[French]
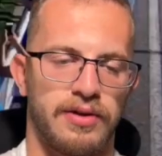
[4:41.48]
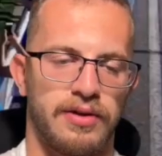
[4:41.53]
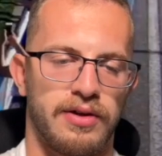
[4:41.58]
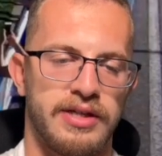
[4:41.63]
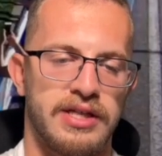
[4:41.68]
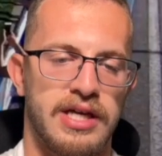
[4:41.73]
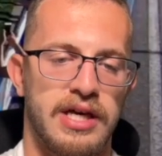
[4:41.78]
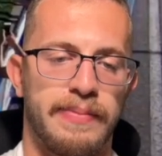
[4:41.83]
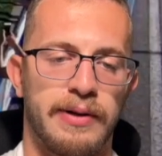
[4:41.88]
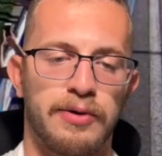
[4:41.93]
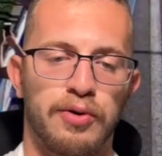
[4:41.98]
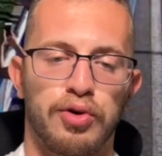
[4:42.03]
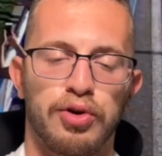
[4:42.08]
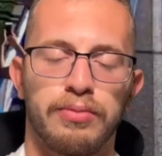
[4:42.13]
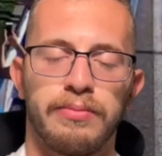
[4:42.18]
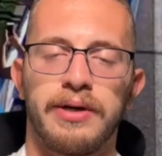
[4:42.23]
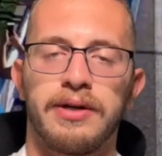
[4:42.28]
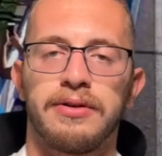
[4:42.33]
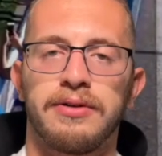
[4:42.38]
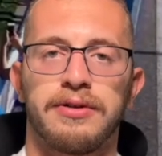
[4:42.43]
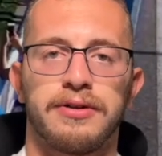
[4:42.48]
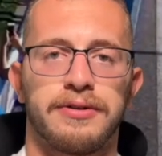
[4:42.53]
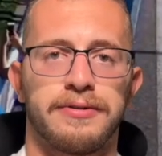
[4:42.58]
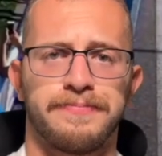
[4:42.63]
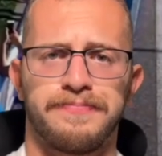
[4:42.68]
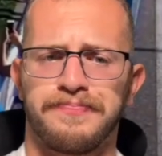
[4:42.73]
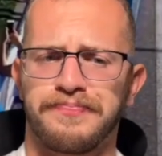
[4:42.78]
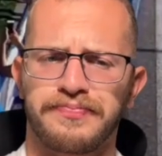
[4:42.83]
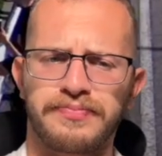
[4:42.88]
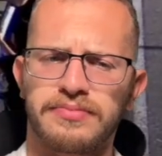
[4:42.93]
Il n'y avait pas trop de mains euh,
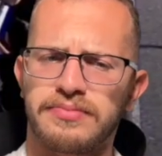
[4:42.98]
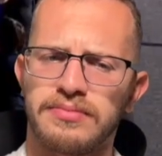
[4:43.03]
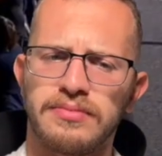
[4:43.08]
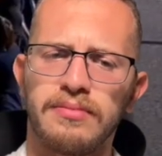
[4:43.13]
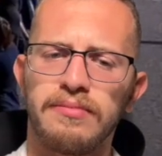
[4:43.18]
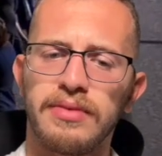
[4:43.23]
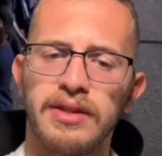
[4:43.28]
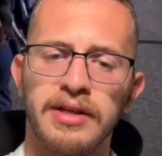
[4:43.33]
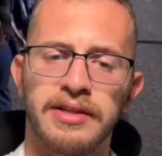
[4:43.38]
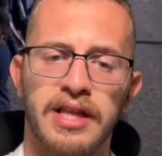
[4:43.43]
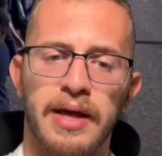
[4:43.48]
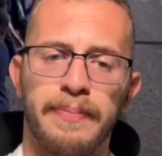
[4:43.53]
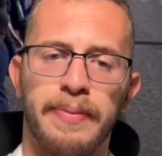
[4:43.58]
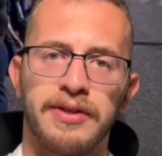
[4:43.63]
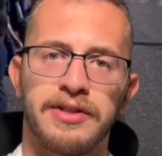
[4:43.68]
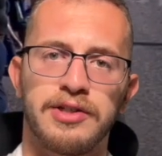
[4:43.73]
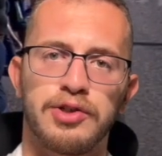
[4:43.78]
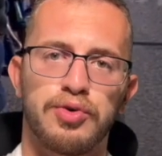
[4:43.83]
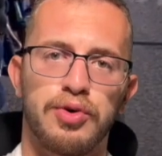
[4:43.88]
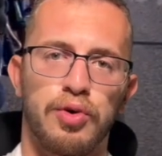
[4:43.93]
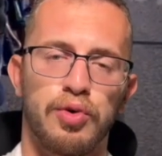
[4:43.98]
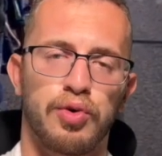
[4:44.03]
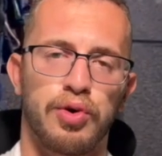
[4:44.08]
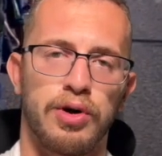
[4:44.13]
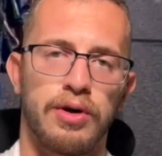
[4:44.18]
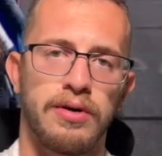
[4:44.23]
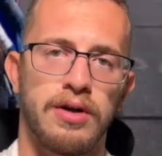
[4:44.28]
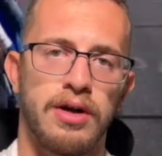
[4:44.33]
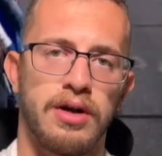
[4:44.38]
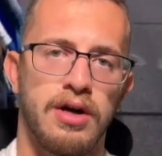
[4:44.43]
de la part des joueurs ou
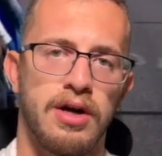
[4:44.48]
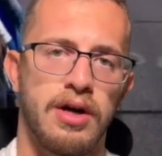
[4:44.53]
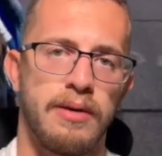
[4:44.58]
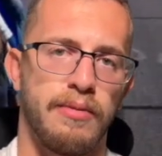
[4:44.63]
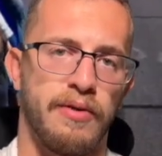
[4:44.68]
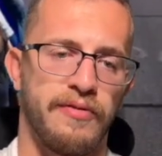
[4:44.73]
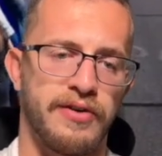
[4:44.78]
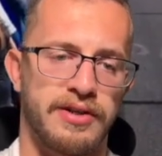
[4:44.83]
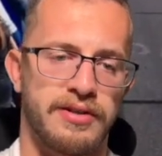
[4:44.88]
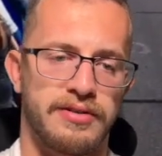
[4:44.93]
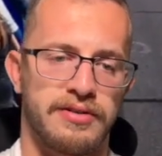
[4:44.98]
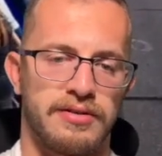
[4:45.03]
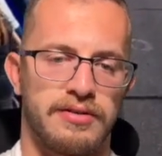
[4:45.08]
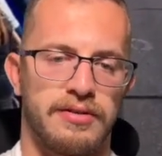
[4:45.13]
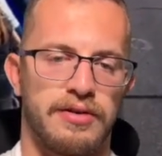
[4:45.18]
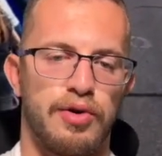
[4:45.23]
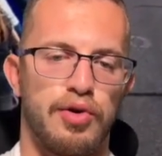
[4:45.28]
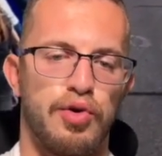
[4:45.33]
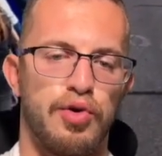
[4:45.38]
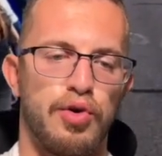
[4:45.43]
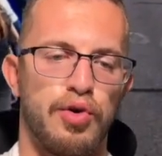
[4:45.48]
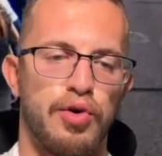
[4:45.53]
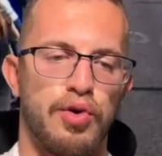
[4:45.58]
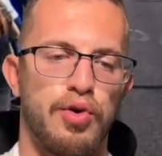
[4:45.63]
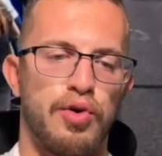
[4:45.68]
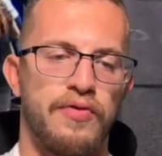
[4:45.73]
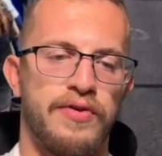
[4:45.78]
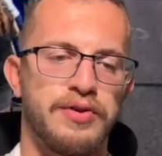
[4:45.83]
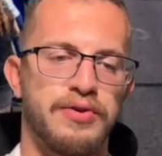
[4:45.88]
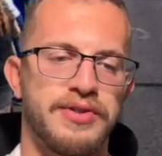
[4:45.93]
quoi. En fait,
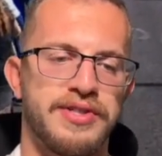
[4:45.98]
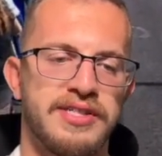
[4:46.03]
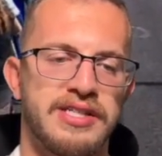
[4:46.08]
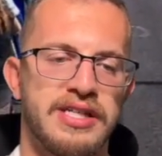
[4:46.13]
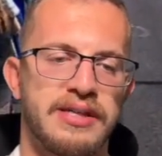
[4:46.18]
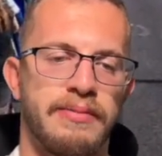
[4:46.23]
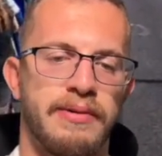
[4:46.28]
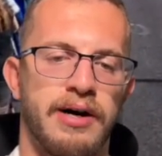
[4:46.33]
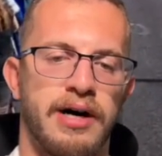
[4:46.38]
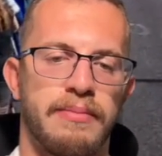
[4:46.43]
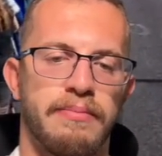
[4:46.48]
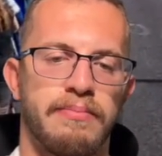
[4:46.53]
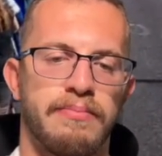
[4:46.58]
le, fait d'utiliser ma,